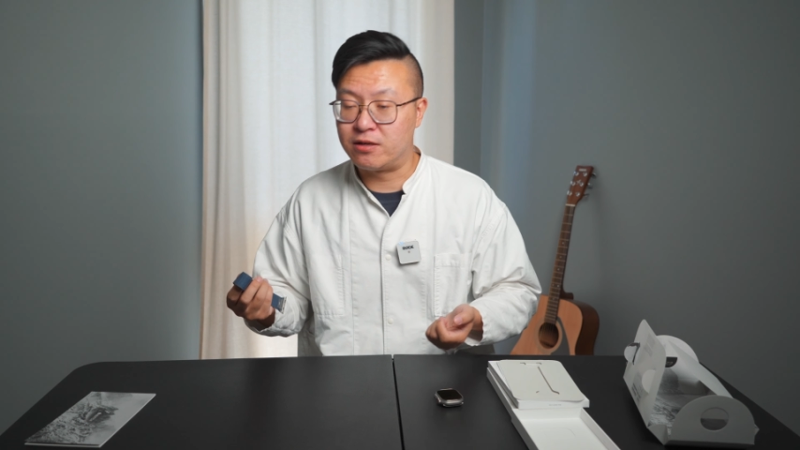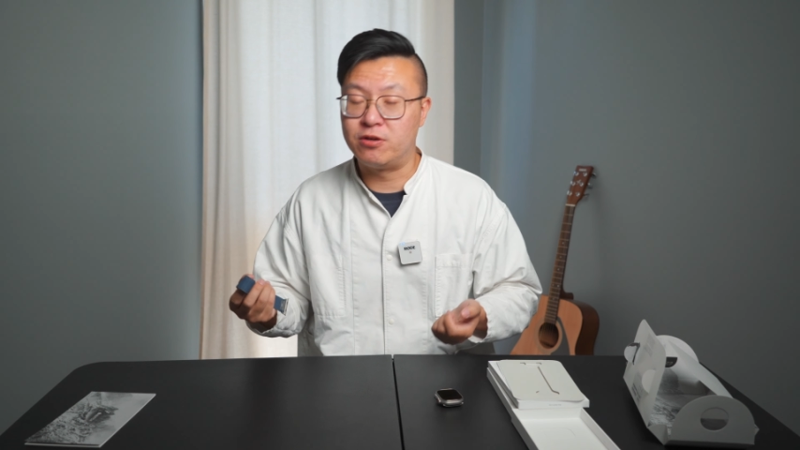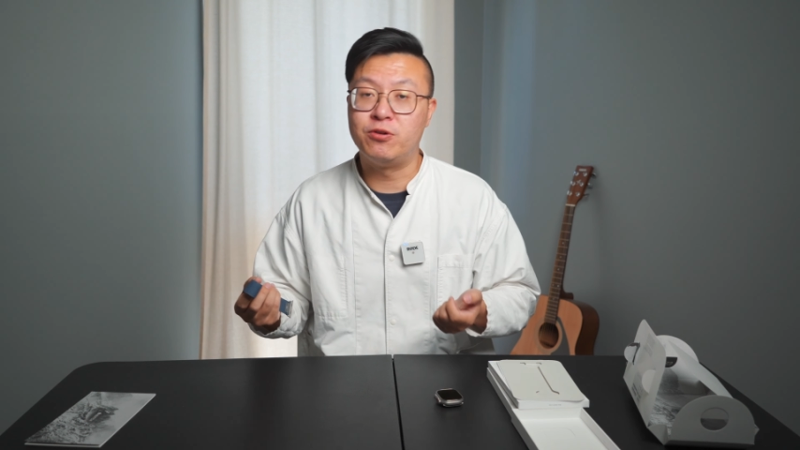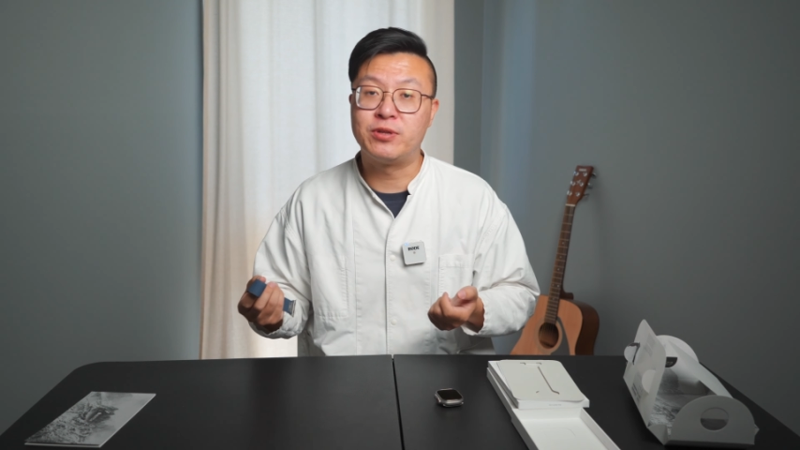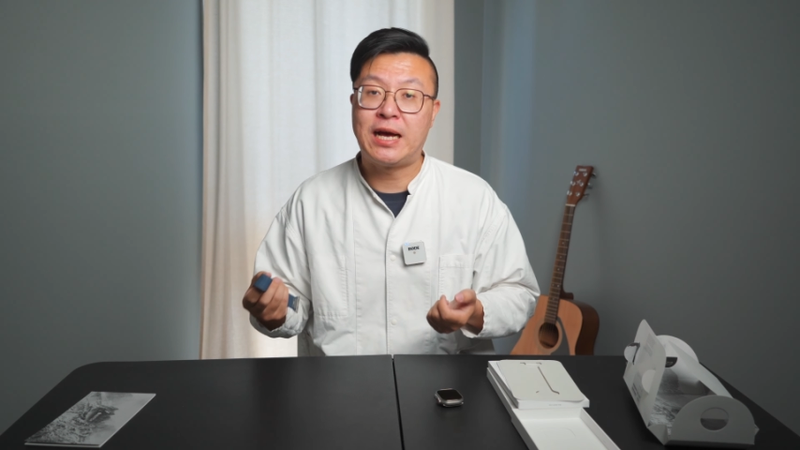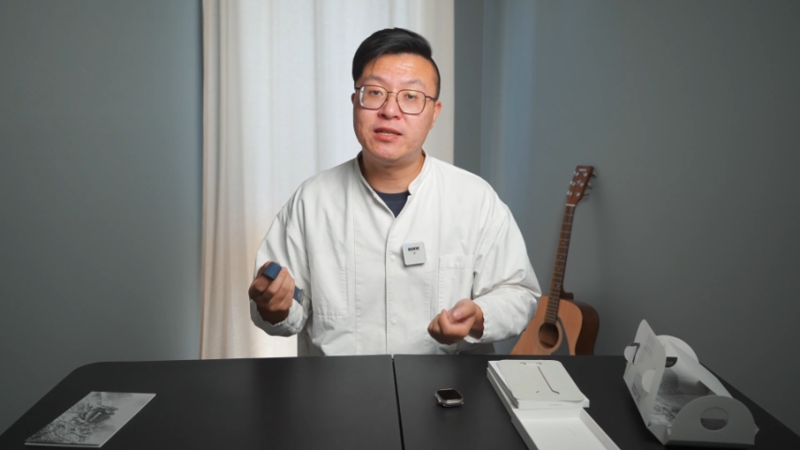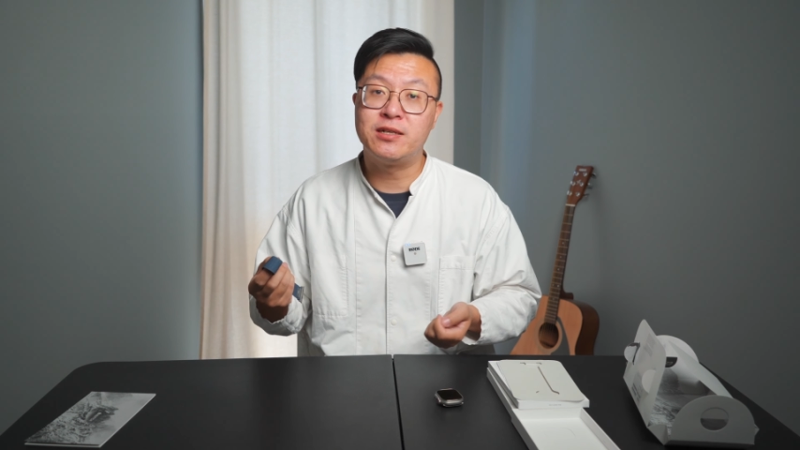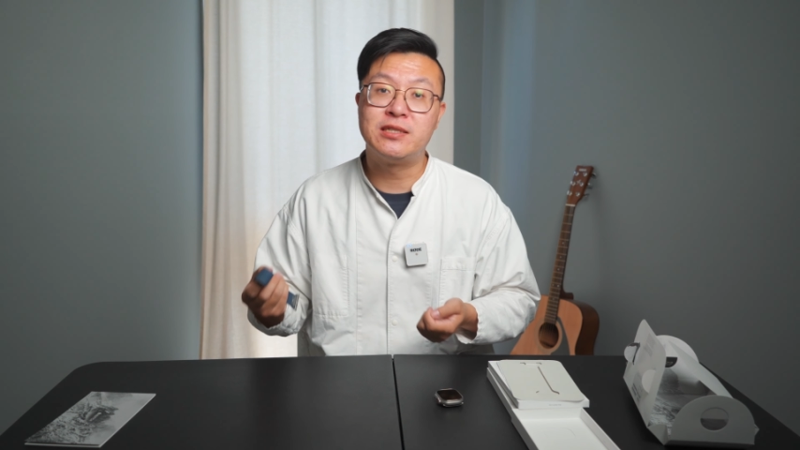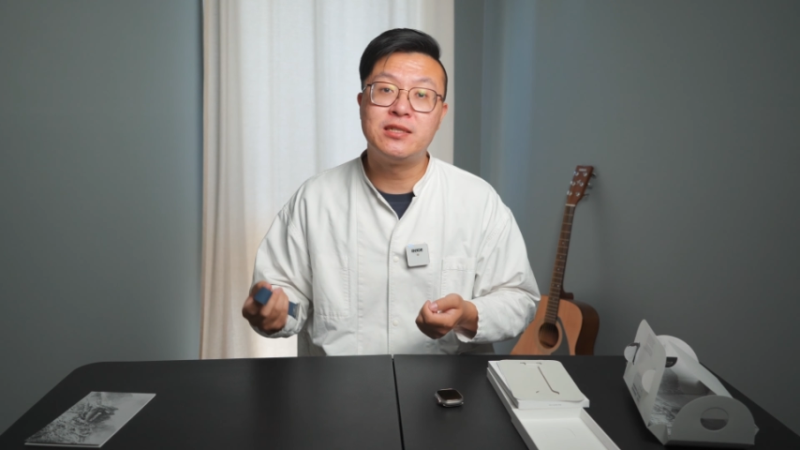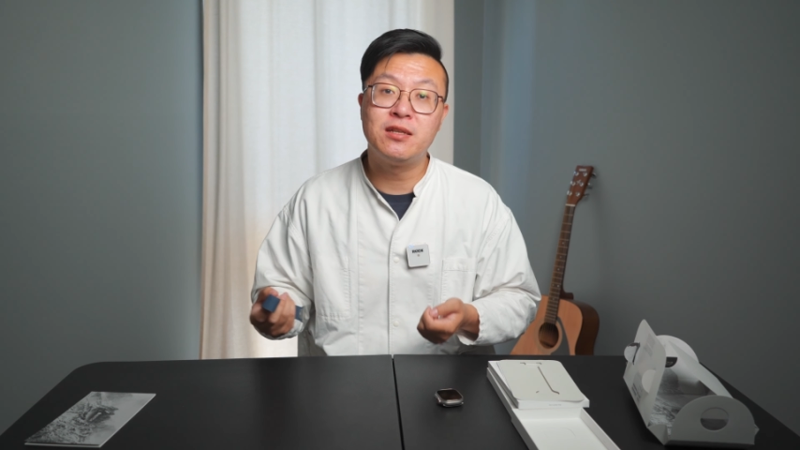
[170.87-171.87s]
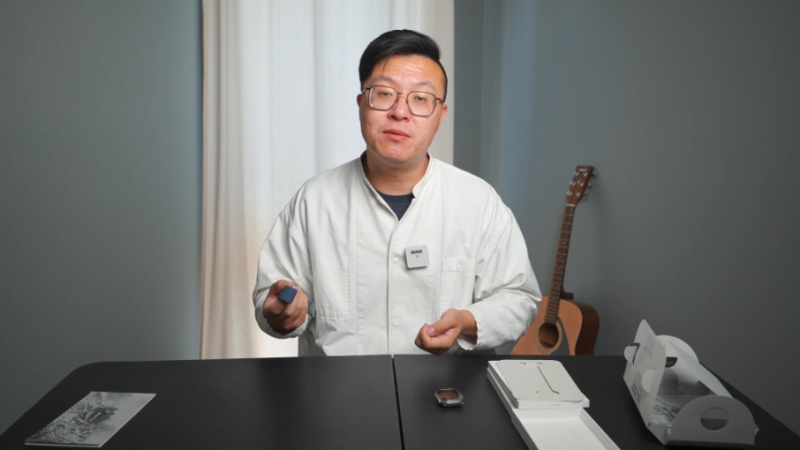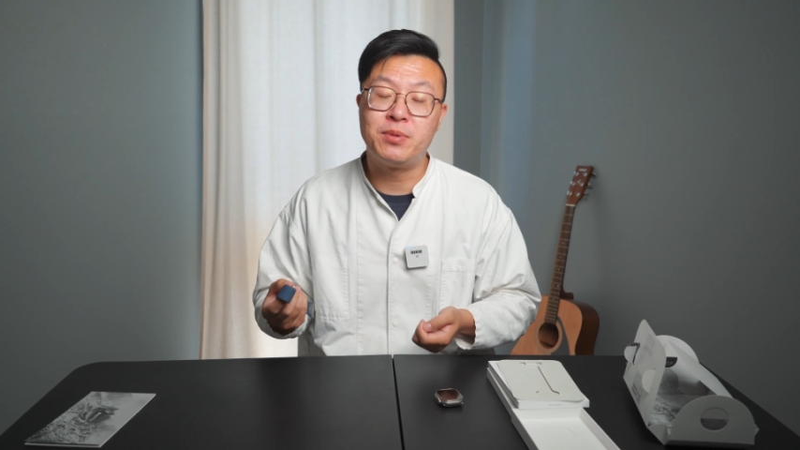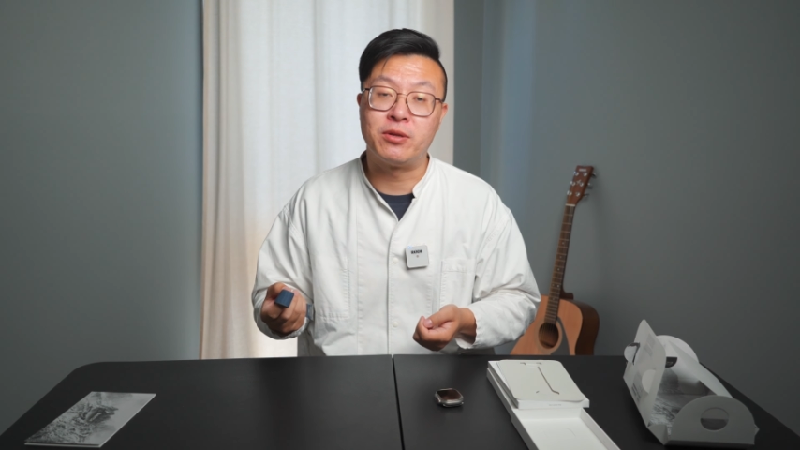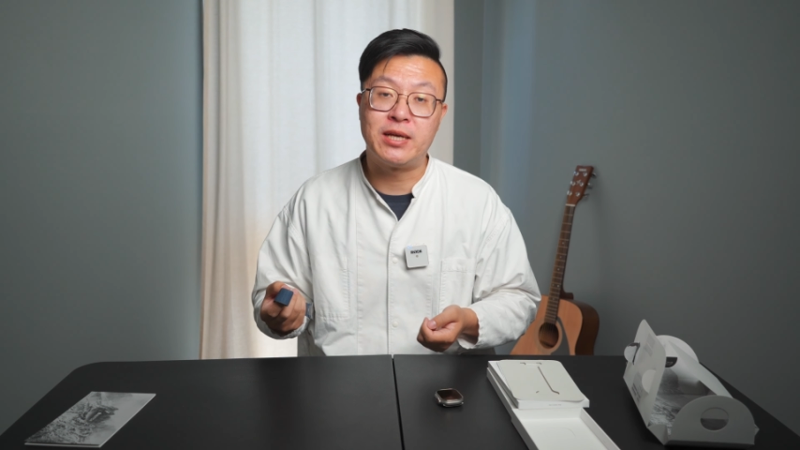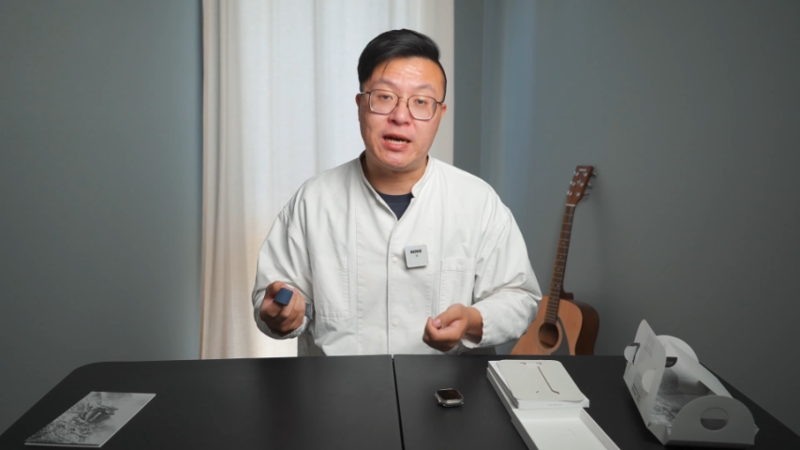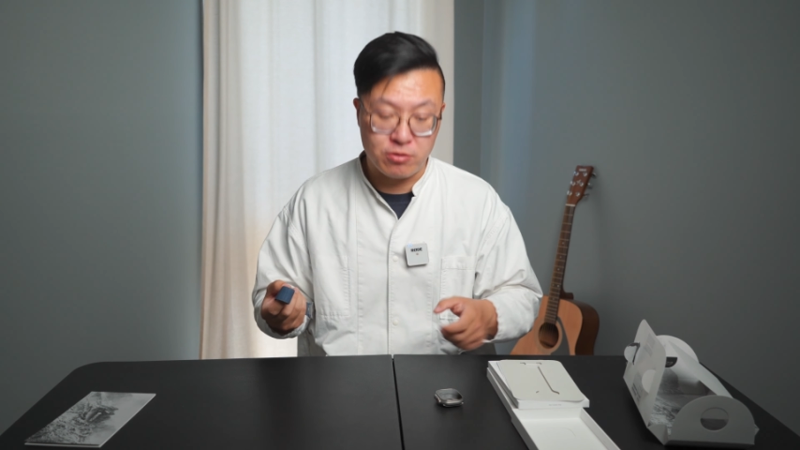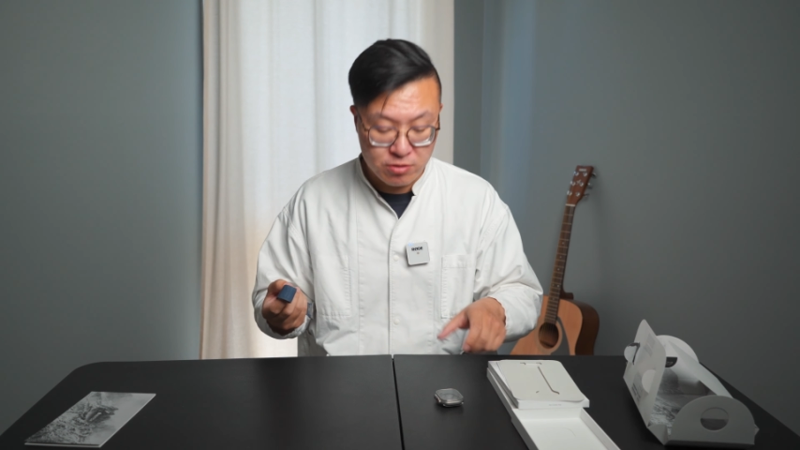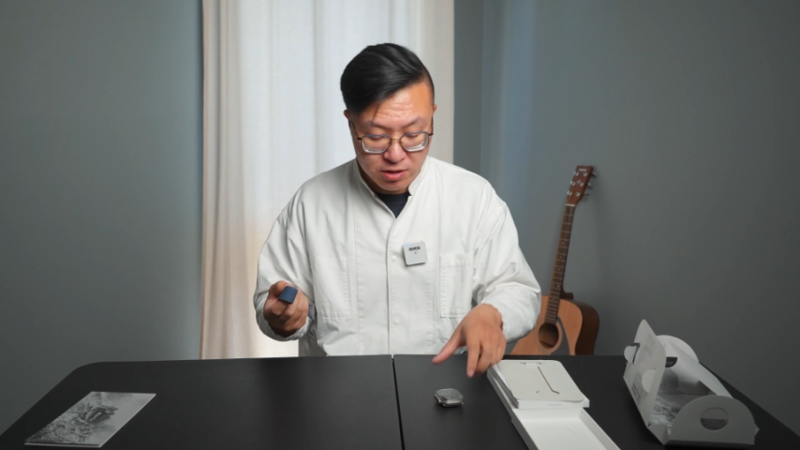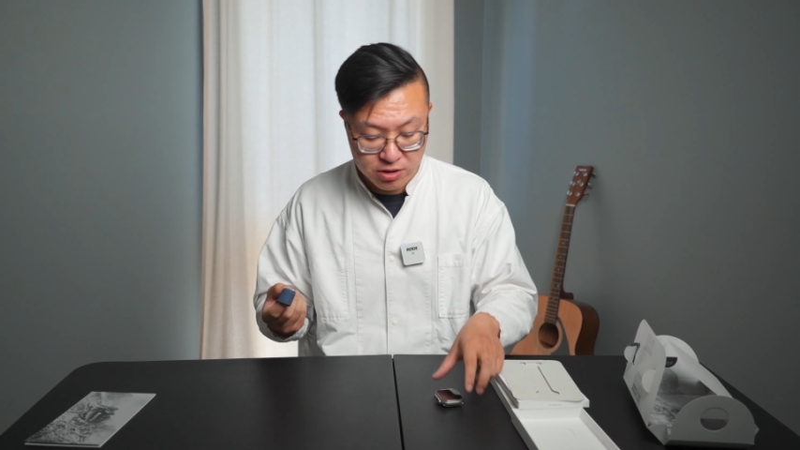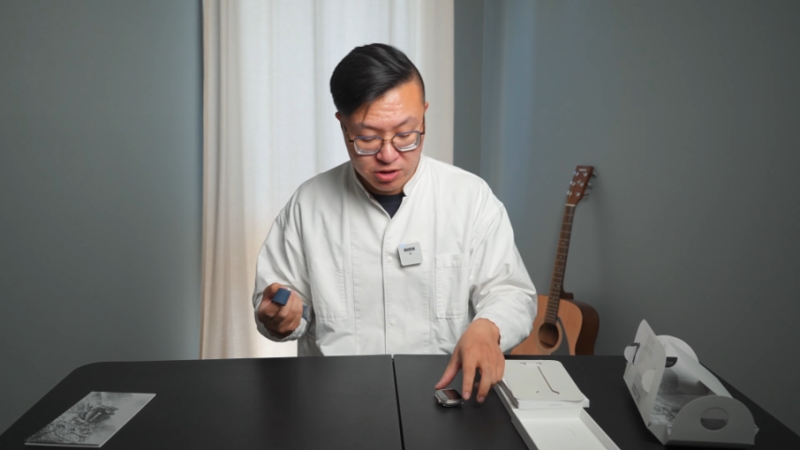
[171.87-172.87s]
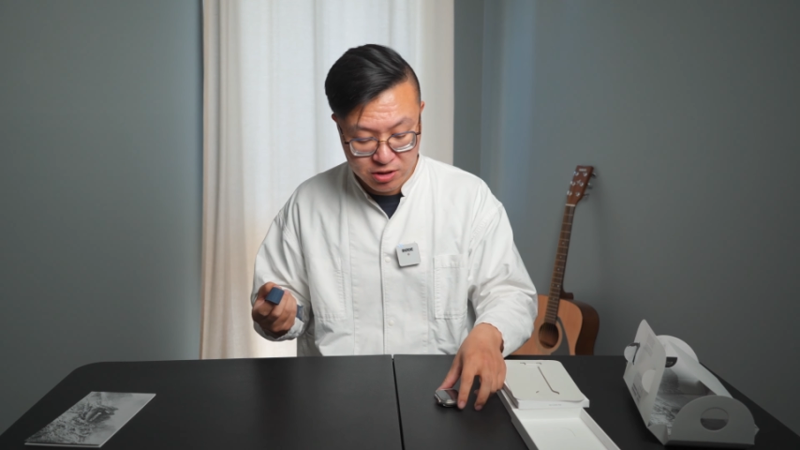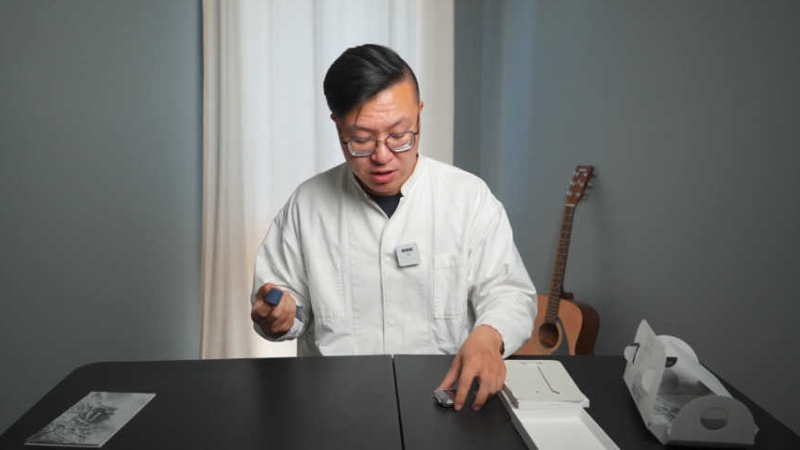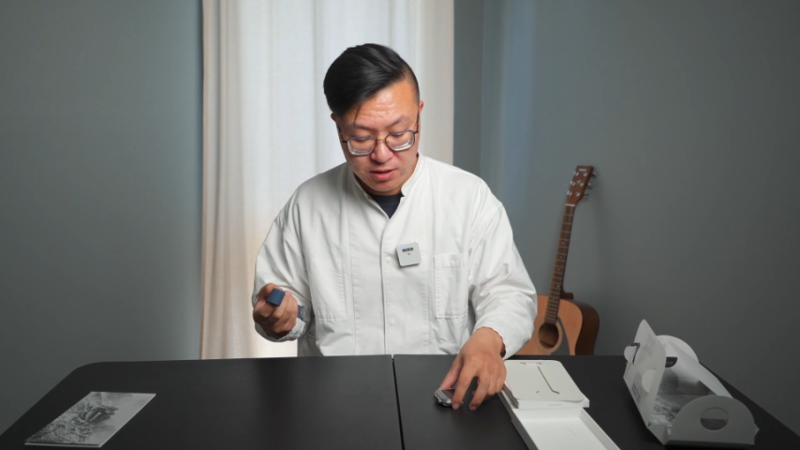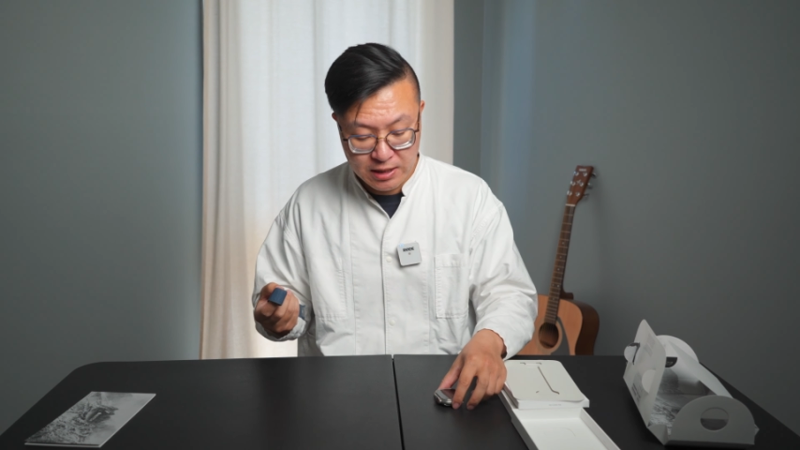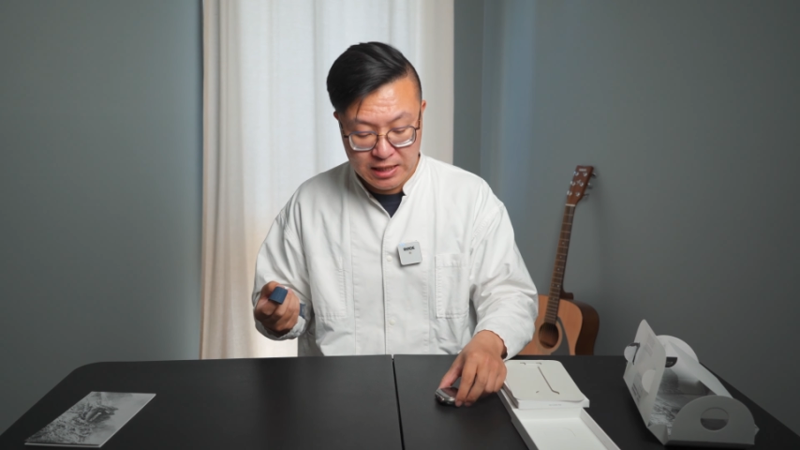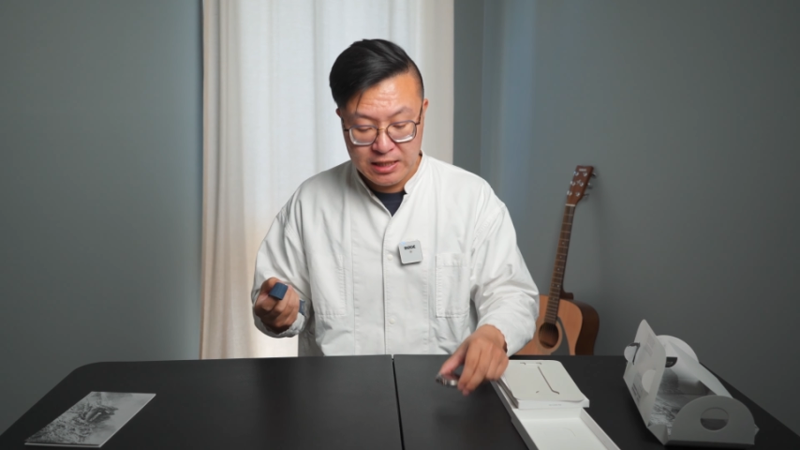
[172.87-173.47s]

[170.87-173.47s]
然后它那个新的表带啊，有可能是跟